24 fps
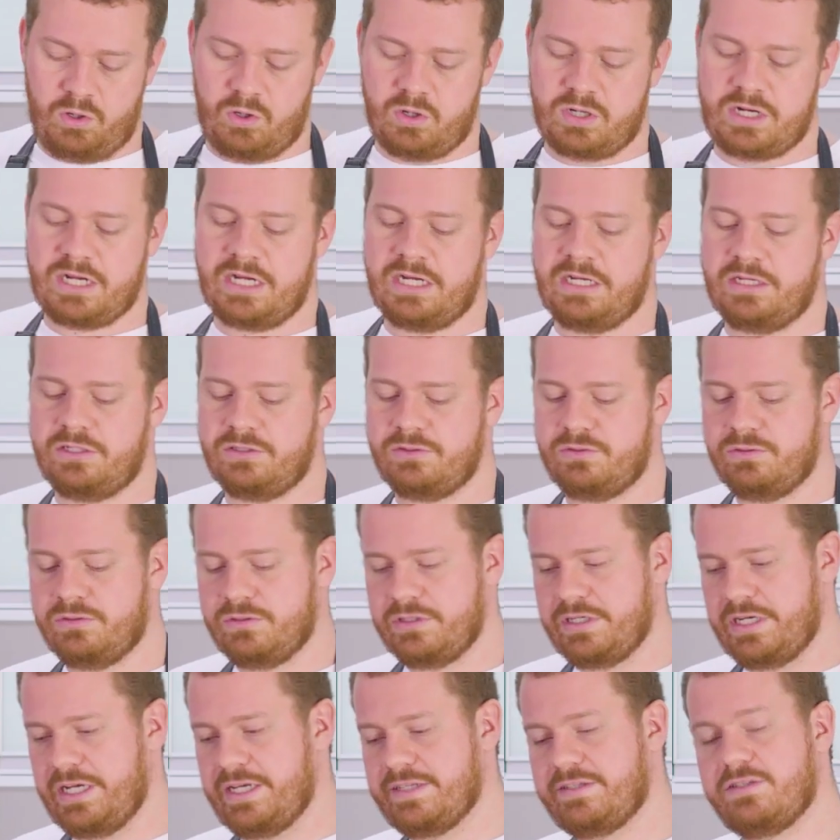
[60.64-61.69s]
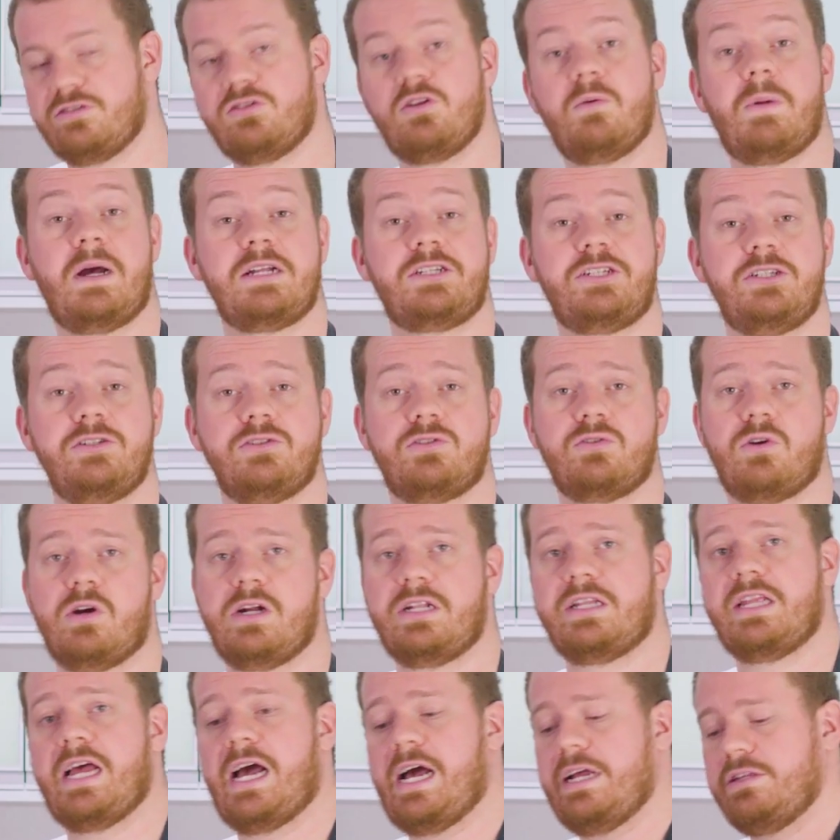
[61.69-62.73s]
colocando esses tomatinhos
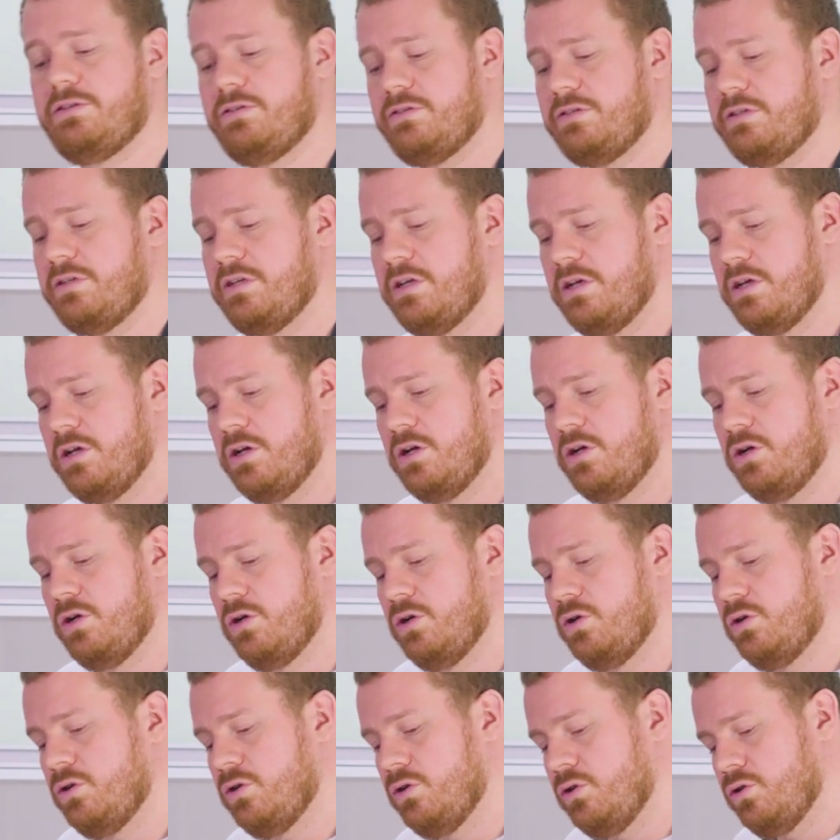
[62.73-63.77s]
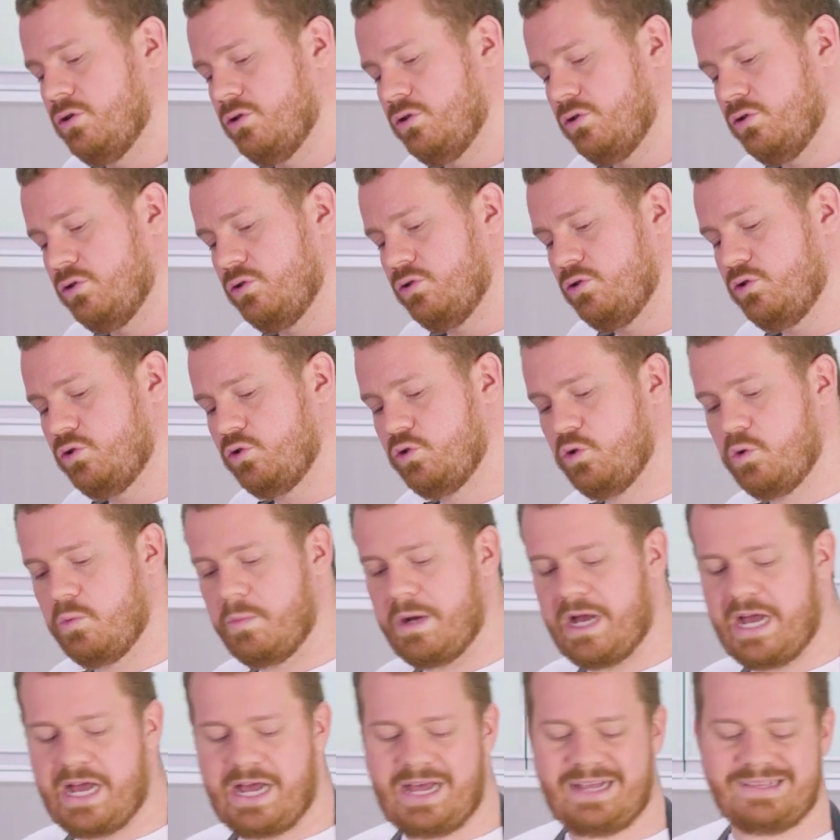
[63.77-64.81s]
cortados
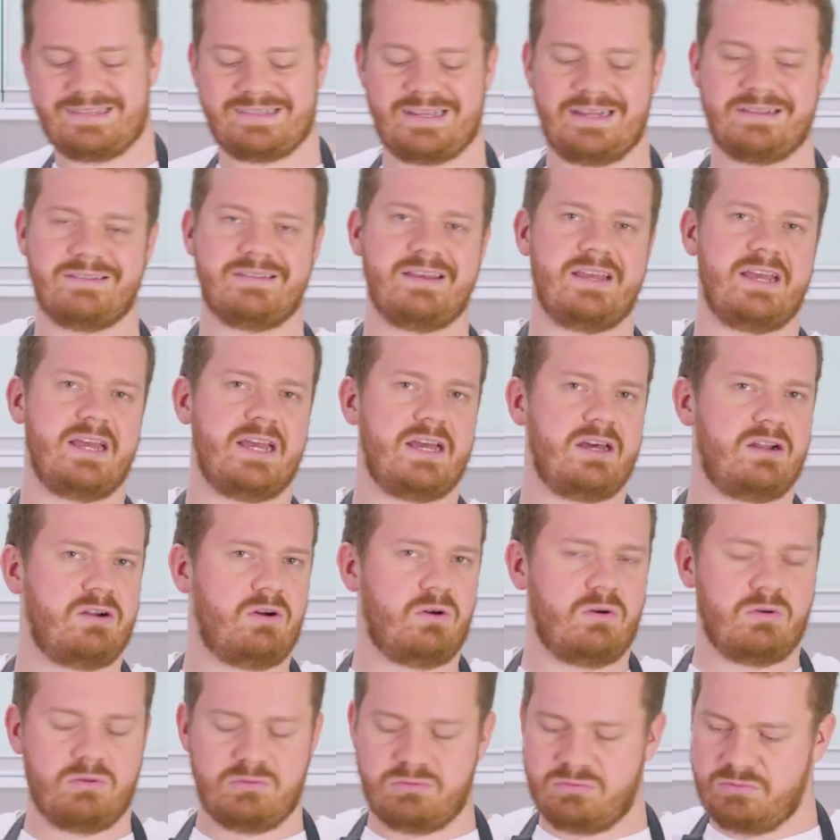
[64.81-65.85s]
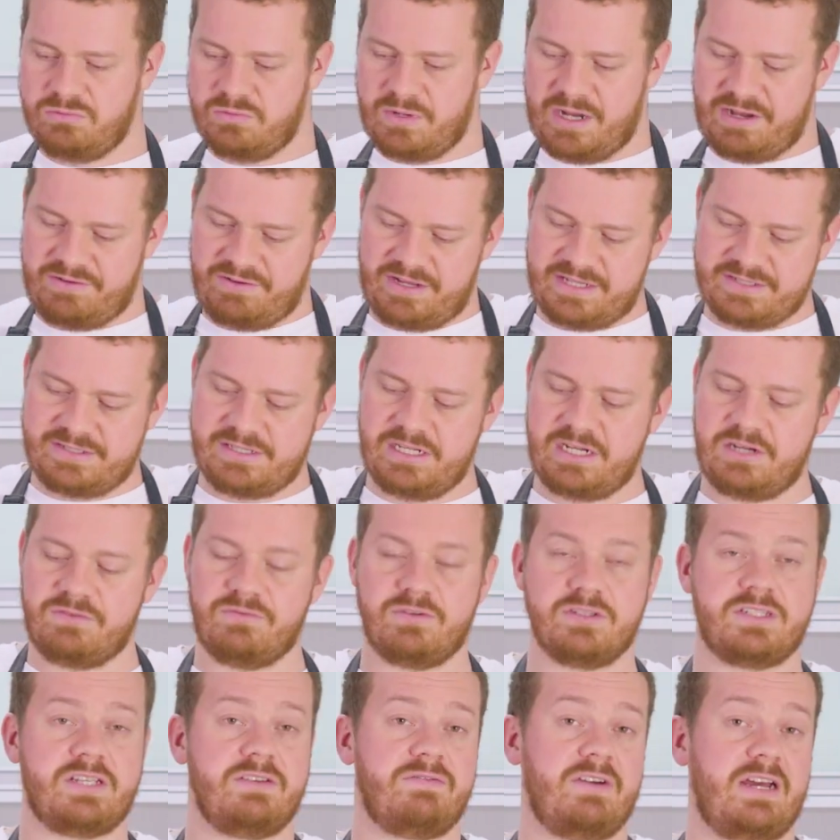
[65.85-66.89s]
numa assadeira ou numa vasilha que
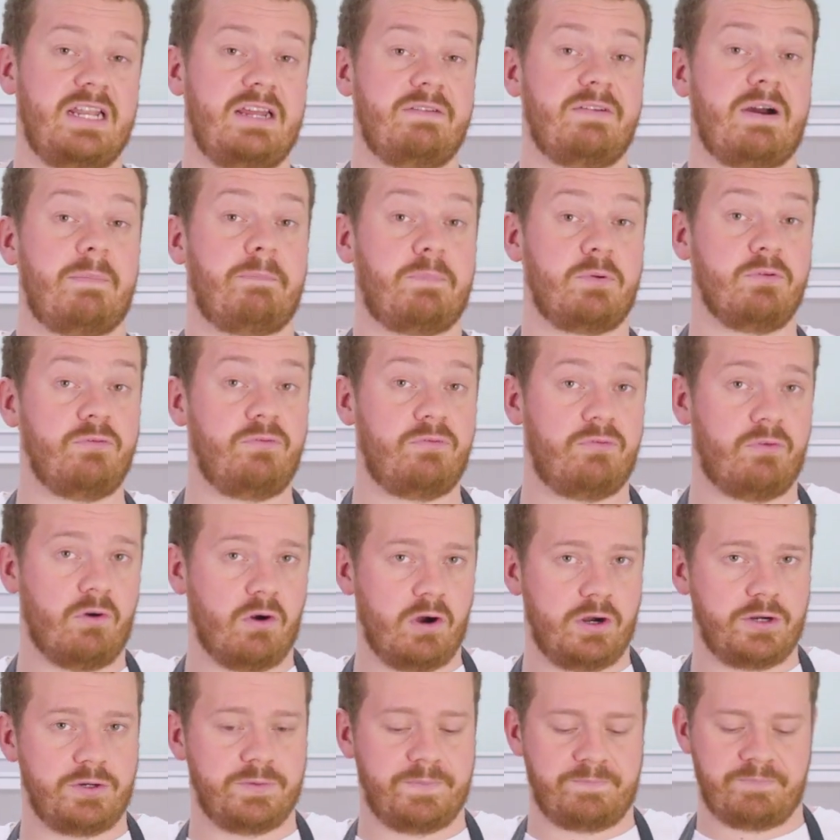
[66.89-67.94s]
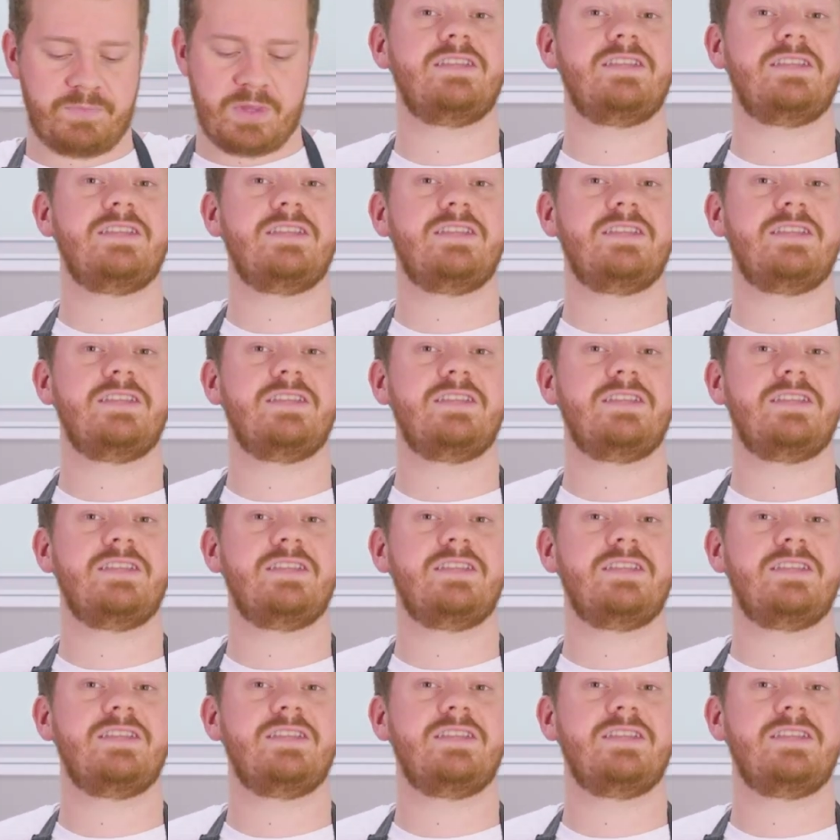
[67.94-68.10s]
você vai levar para o forno.